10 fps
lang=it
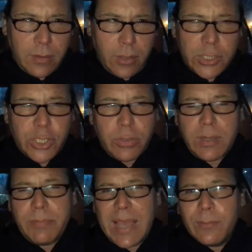Oggi
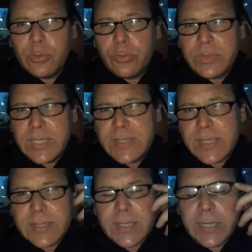non abbiamo
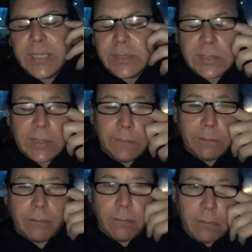notizie scritte,
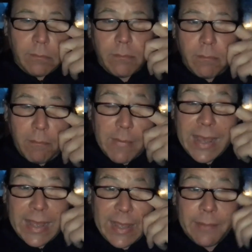
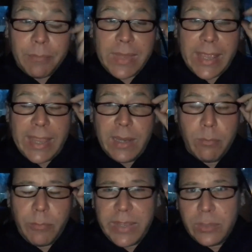ma è il
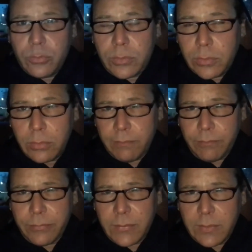momento
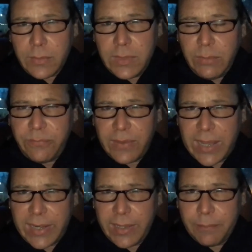di
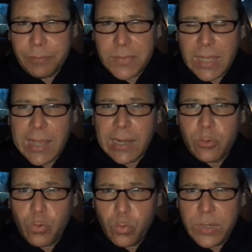fare
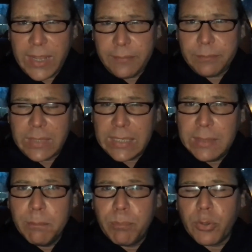alcune
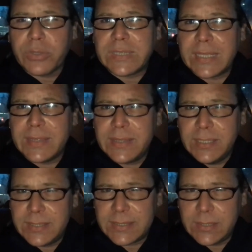
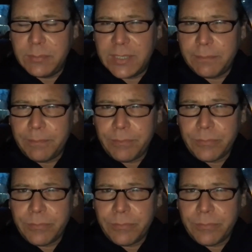importantissime.